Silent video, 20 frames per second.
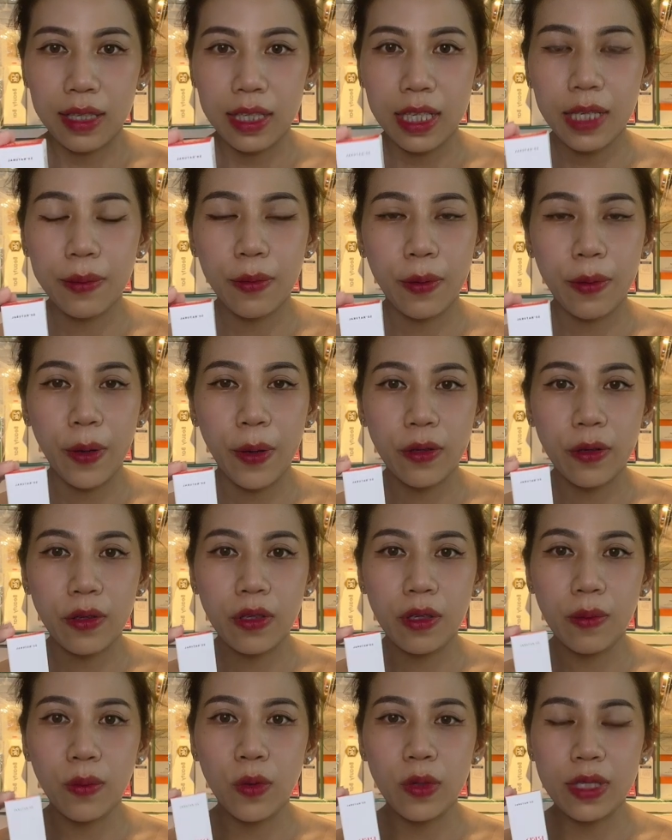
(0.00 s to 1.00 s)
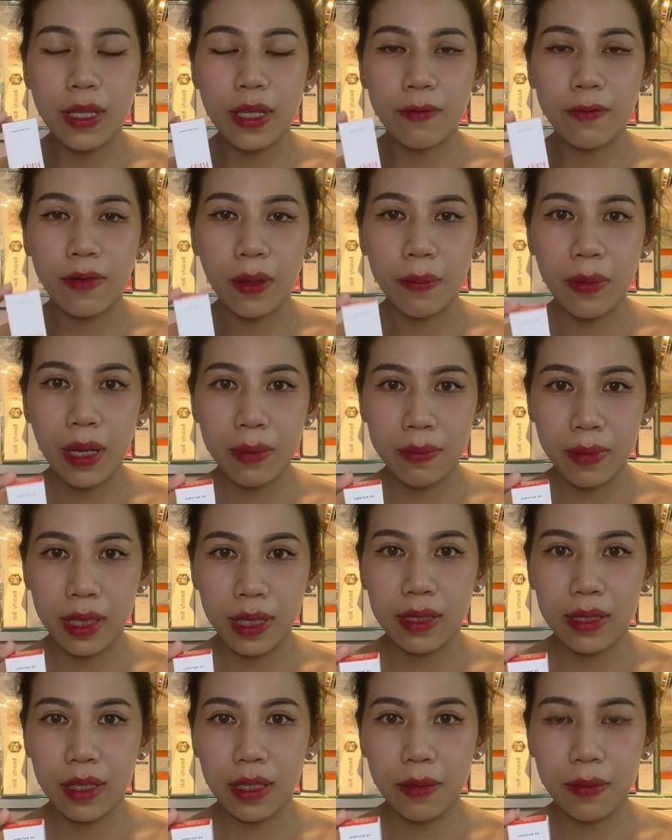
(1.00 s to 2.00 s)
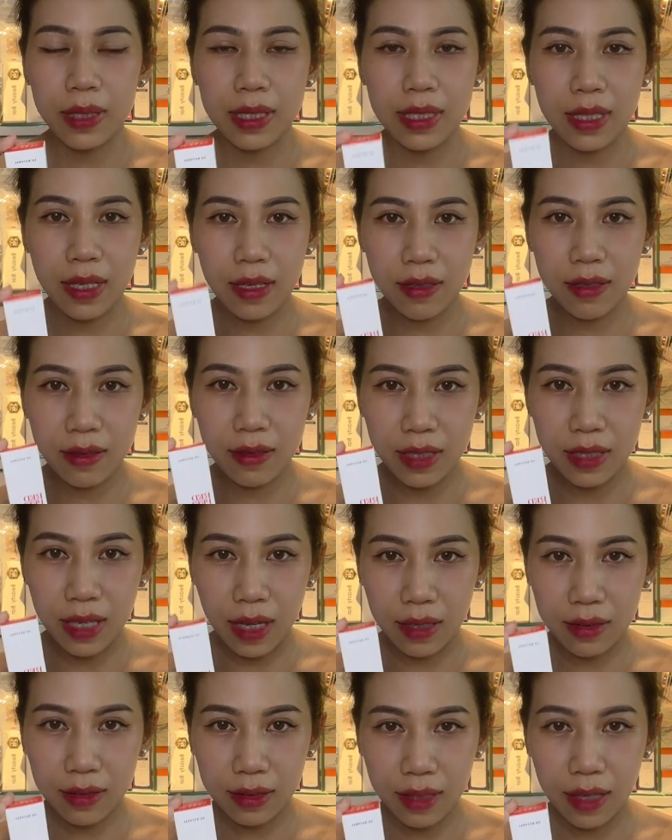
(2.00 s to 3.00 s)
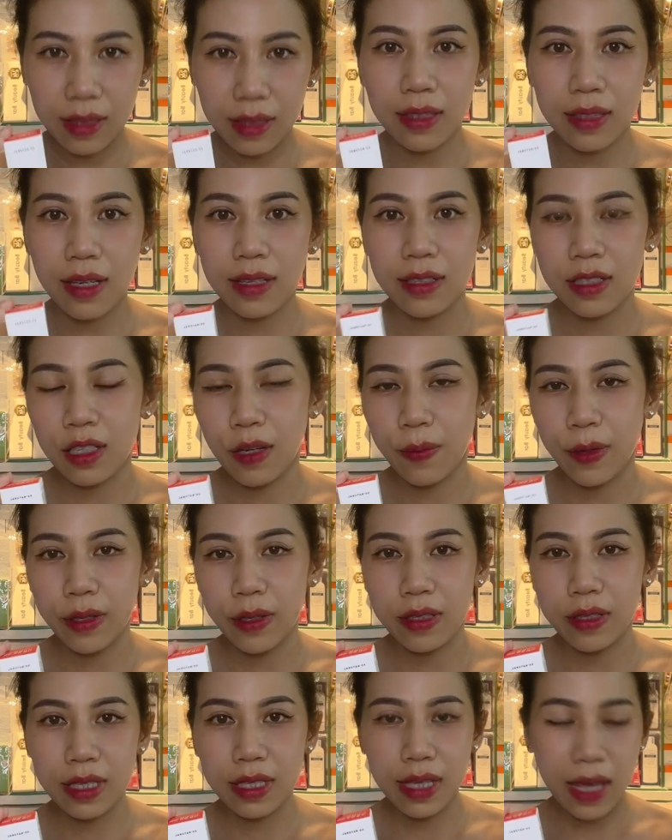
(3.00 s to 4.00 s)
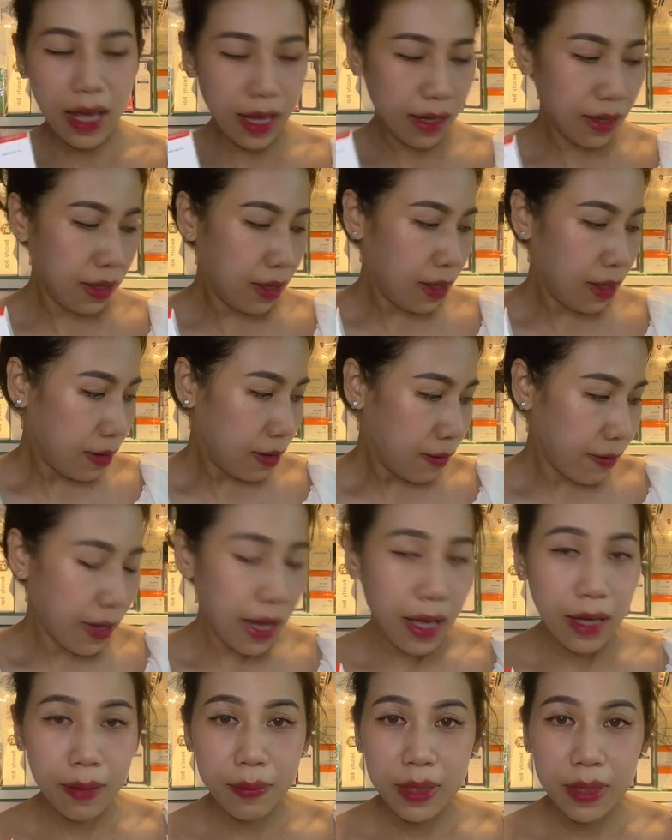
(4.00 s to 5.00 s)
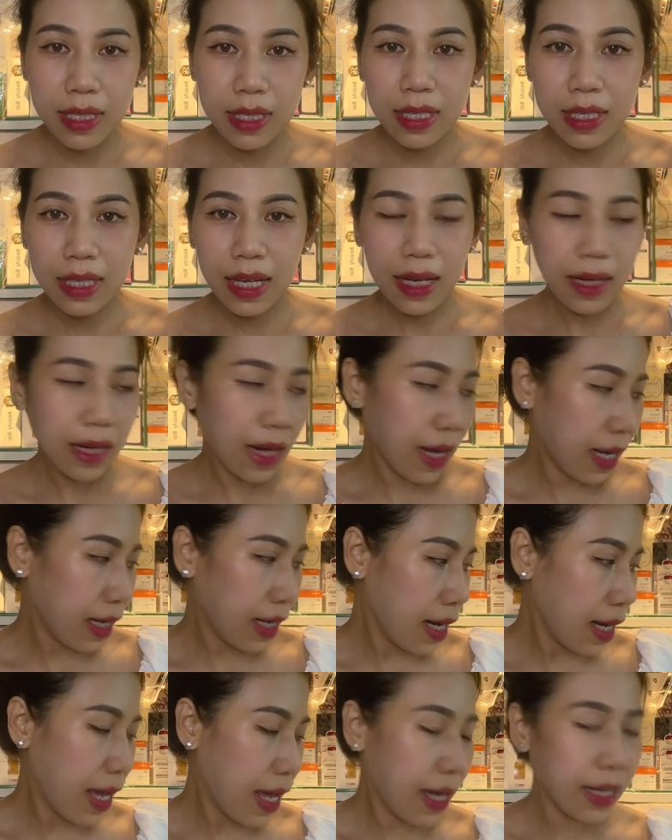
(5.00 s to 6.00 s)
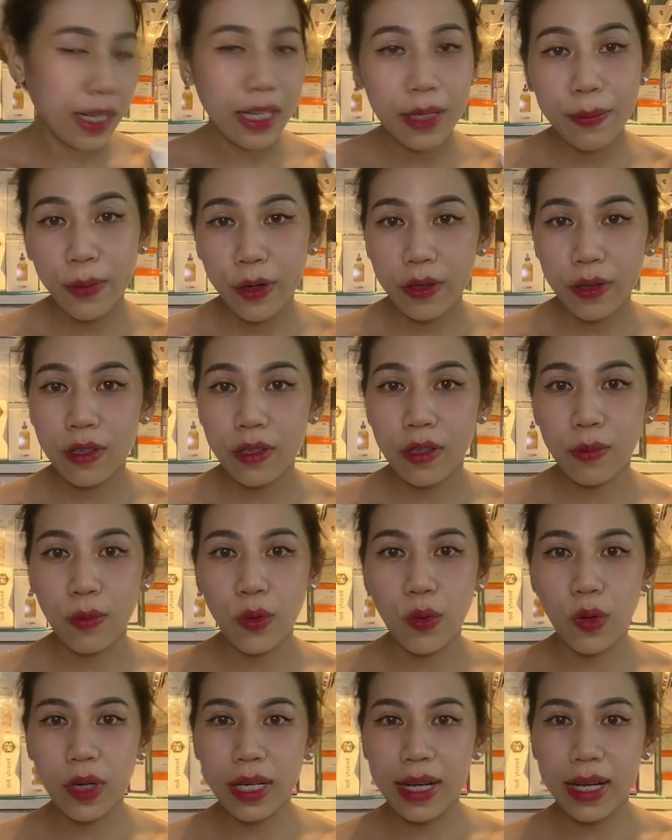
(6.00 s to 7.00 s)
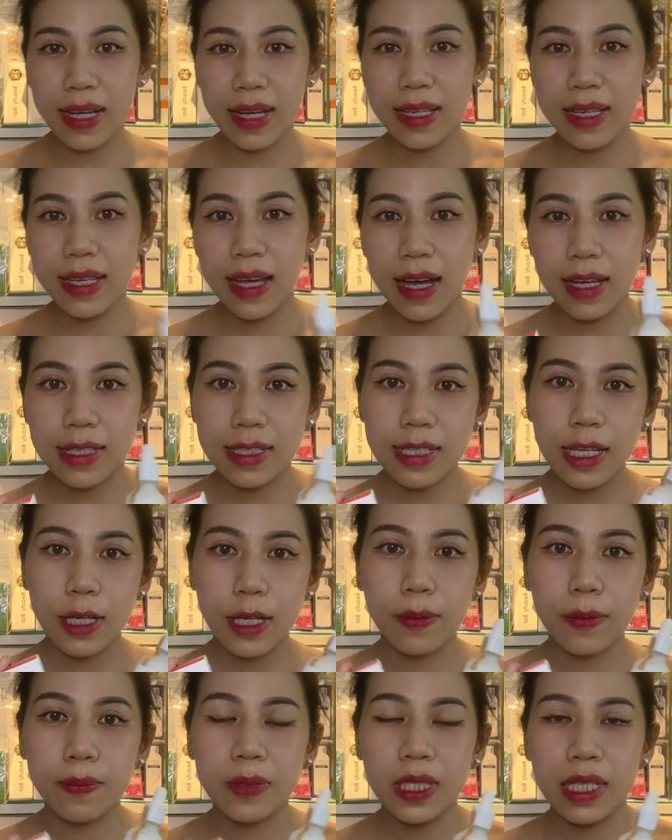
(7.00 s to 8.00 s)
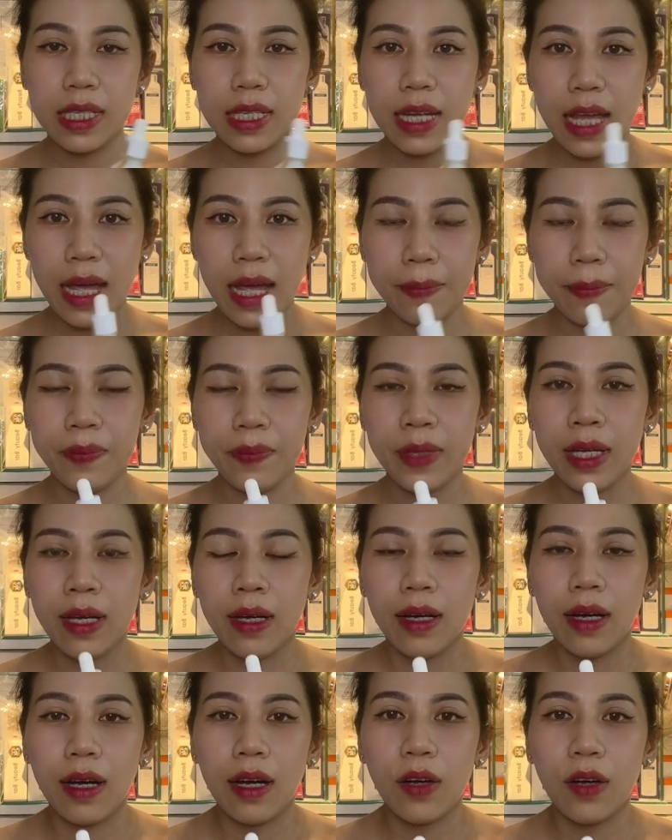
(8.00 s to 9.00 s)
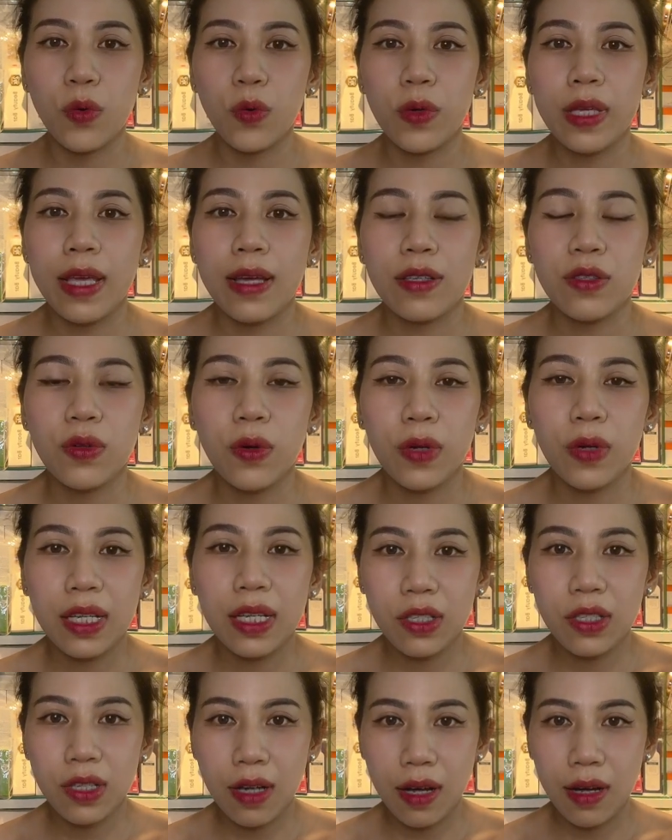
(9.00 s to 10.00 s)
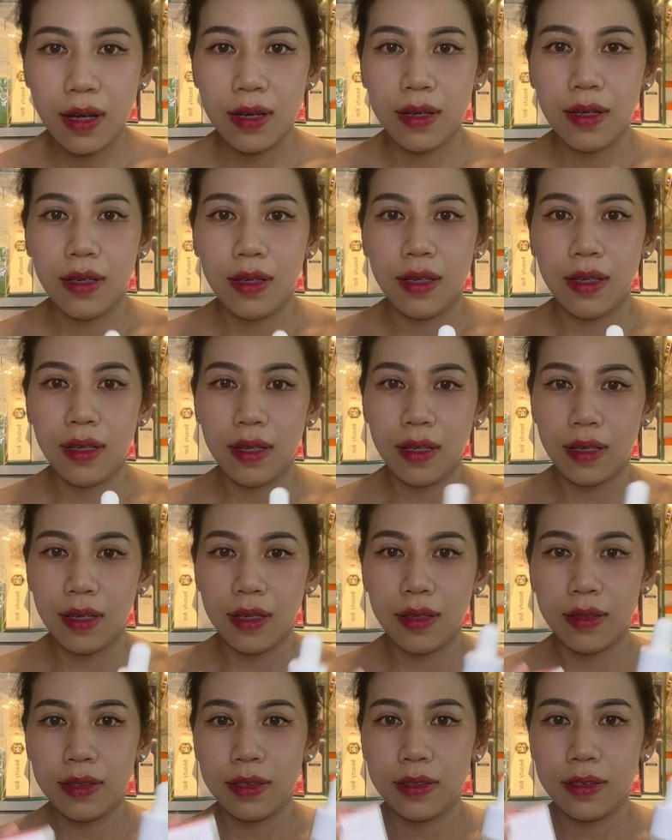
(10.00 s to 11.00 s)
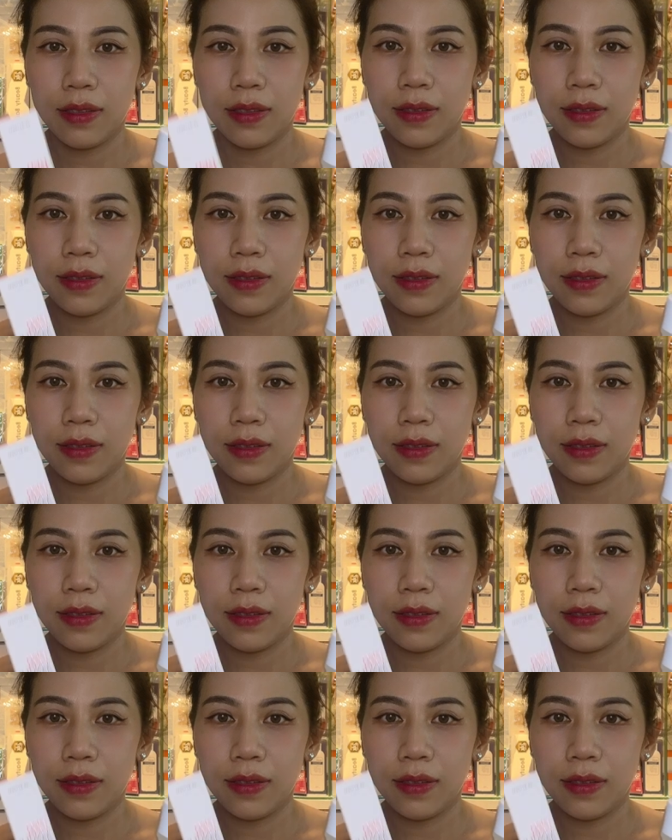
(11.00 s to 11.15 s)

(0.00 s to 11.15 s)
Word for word: khi mà mọi người mua sản phẩm bên mình thì mình sẽ hướng dẫn tận tình cho mọi người nha và mình xin nhắc lại là khi mọi người mua cái à, serum trị nám à, của nhà Sonanger uh, ờ,